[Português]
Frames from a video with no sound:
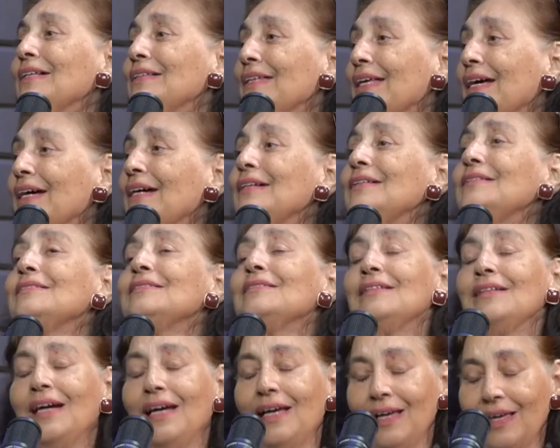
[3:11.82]
né,
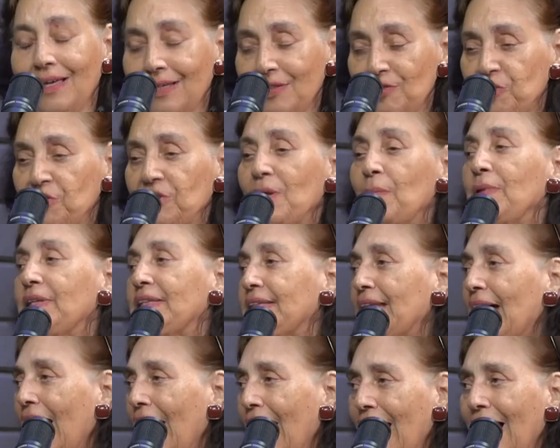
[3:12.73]
afetados, né? É,
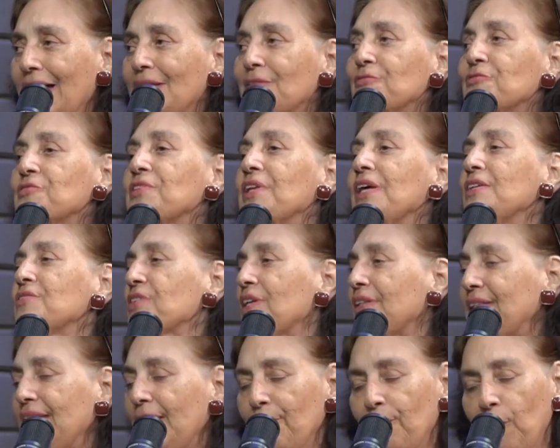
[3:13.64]
dinamitados, né? já
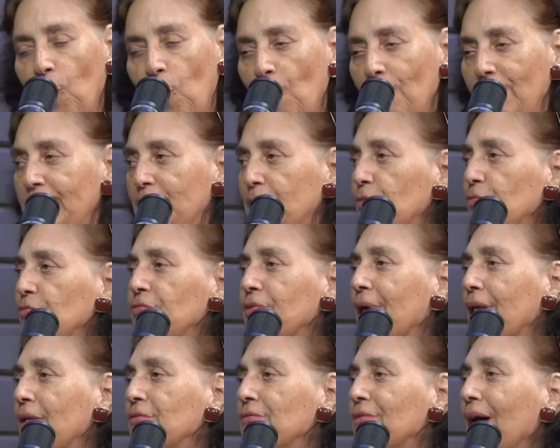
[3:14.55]
tem bomba em tudo
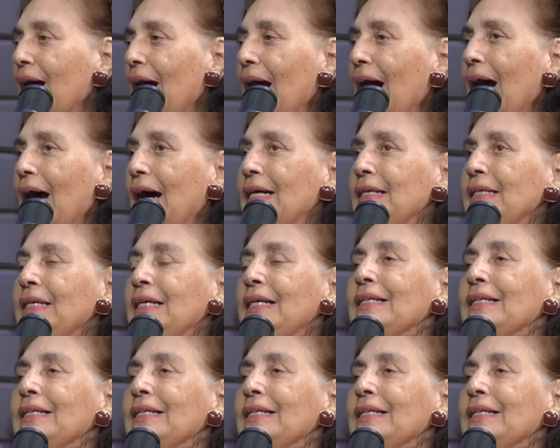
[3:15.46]
que é Sim. lugar.